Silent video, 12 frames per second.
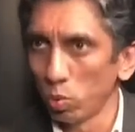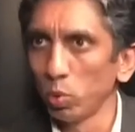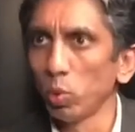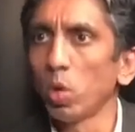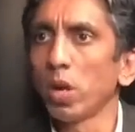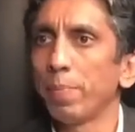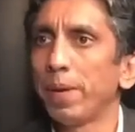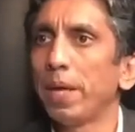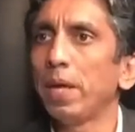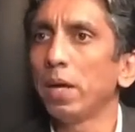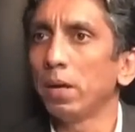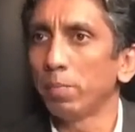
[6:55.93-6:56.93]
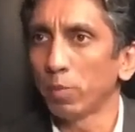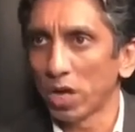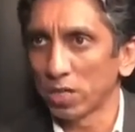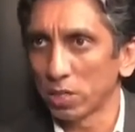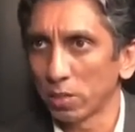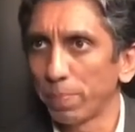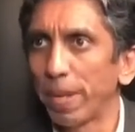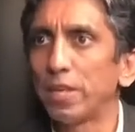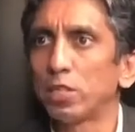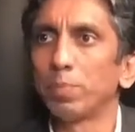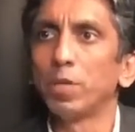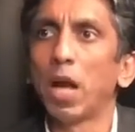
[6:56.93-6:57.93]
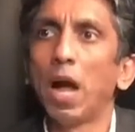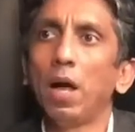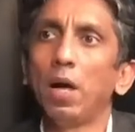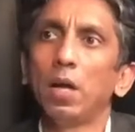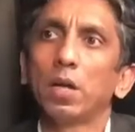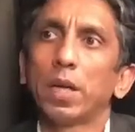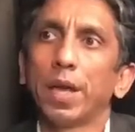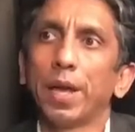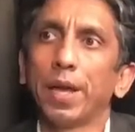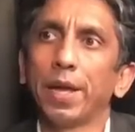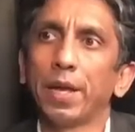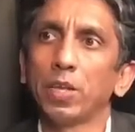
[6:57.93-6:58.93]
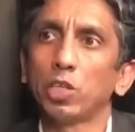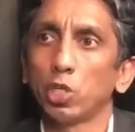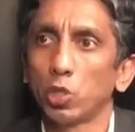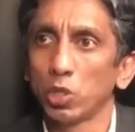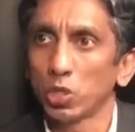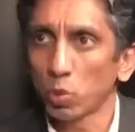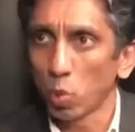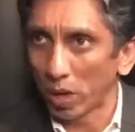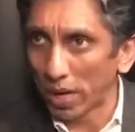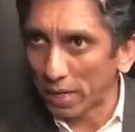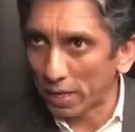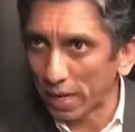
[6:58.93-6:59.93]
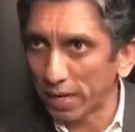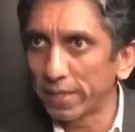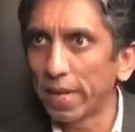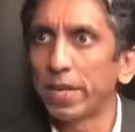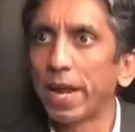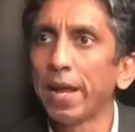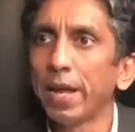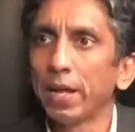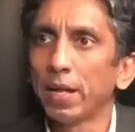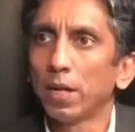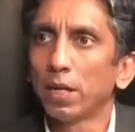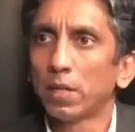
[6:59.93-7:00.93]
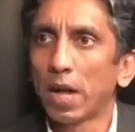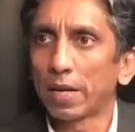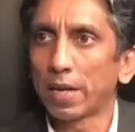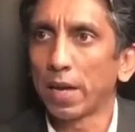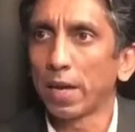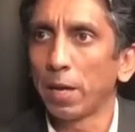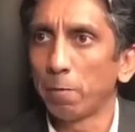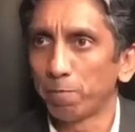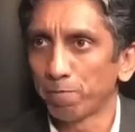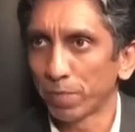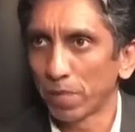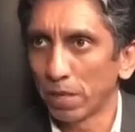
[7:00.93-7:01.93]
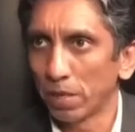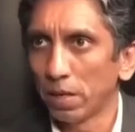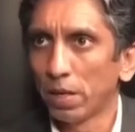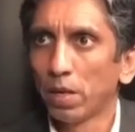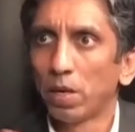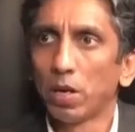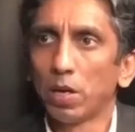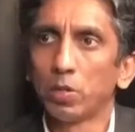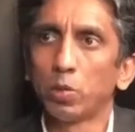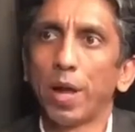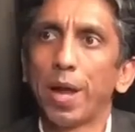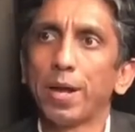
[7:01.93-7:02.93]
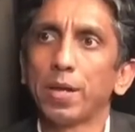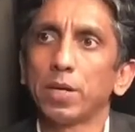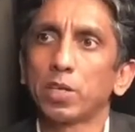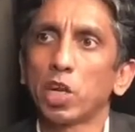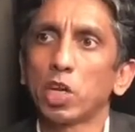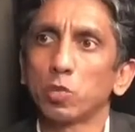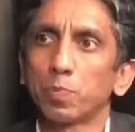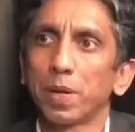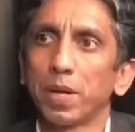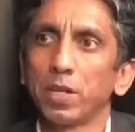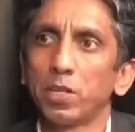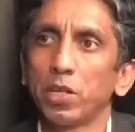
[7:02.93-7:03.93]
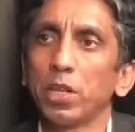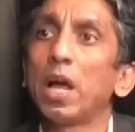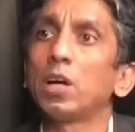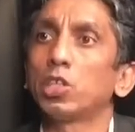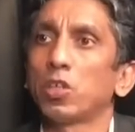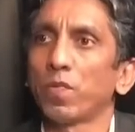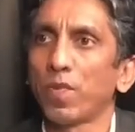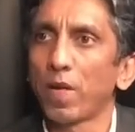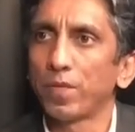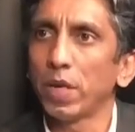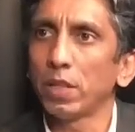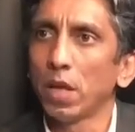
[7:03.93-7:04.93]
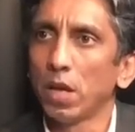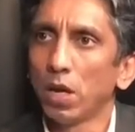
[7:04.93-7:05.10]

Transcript: उन्होंने भी मुनासिब नहीं समझा कि इन जजेस को अलग कर दिया जाए ताकि जो है ट्रांसपेरेंसी या शफाफियत